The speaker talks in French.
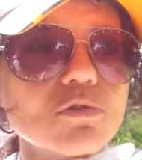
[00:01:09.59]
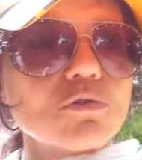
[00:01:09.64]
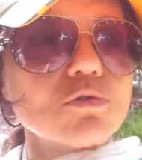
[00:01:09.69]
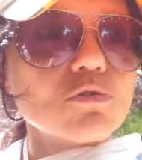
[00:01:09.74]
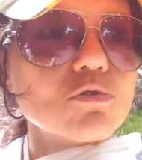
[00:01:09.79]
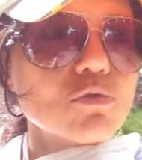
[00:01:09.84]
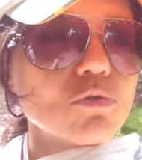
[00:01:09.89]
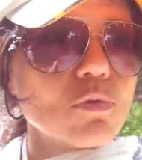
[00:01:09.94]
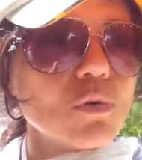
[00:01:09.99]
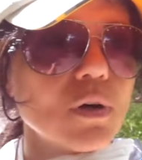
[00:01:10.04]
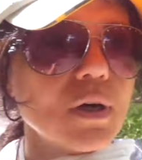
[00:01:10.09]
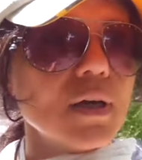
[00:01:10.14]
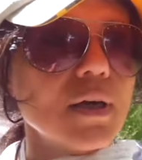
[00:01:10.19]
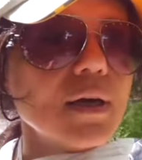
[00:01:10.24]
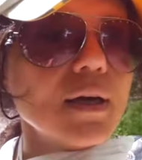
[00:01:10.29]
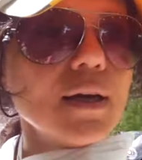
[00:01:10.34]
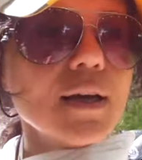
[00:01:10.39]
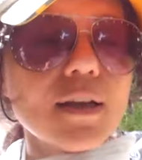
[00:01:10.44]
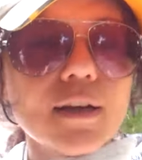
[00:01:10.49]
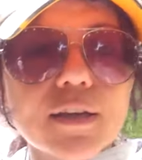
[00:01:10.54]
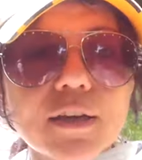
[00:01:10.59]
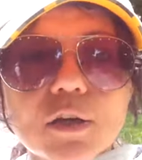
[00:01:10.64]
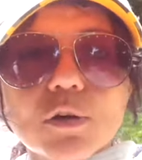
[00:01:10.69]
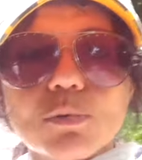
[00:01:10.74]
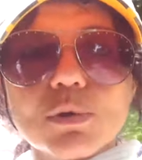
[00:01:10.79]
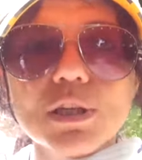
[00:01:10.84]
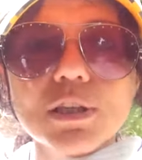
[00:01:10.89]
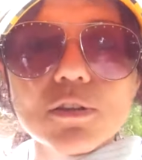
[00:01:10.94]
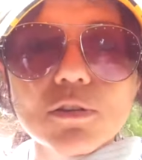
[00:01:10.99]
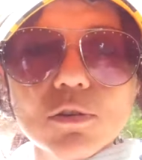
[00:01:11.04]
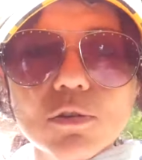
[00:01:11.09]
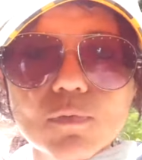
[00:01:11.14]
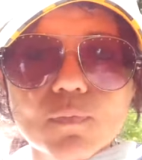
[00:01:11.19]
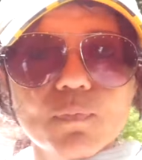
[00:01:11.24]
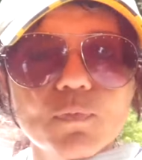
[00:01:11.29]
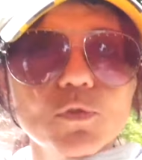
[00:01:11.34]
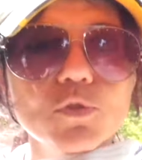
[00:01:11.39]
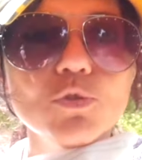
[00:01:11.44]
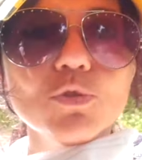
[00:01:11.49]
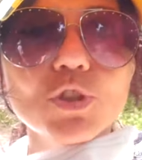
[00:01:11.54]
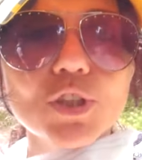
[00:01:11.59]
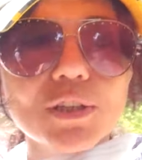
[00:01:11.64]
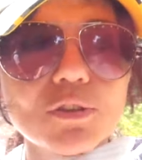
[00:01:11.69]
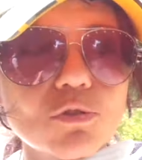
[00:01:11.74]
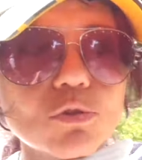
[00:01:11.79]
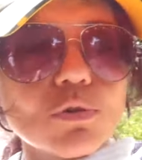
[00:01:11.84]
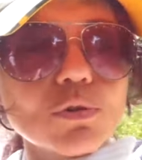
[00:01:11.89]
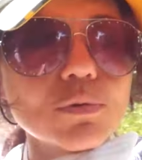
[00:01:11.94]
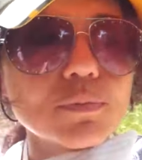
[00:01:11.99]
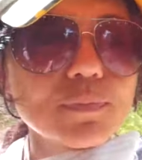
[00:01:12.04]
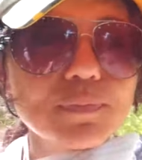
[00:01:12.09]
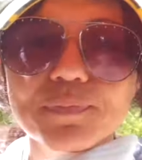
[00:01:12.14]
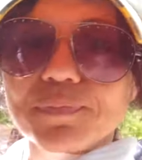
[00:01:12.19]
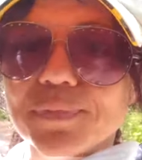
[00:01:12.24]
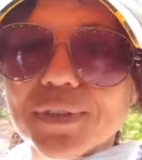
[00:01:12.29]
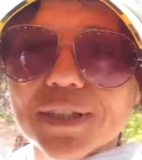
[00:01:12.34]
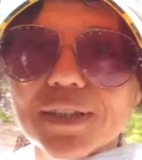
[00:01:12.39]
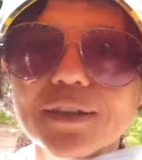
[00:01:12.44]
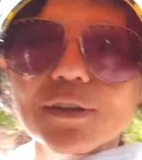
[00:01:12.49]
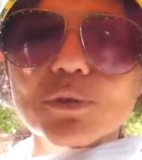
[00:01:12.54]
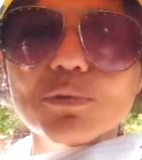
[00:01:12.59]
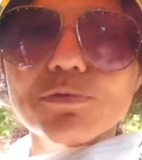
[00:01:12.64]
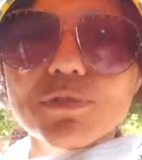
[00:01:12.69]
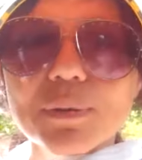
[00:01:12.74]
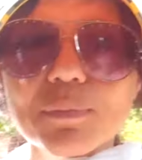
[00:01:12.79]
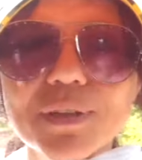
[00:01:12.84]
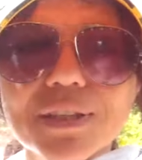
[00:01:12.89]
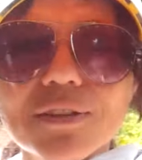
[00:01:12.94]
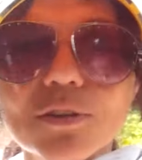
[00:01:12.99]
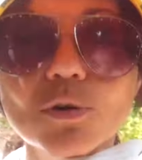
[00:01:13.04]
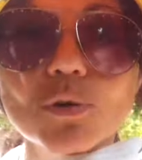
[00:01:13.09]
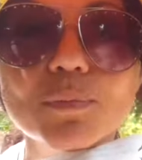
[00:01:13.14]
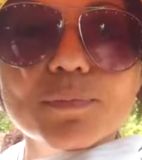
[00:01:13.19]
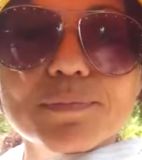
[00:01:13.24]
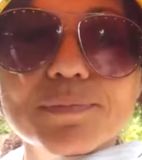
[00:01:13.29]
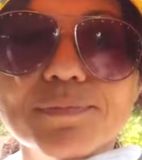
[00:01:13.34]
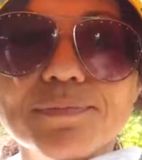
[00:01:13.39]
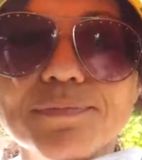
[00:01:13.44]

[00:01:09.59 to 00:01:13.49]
Ce sont les ruines du château. C'est là qu'on va maintenant.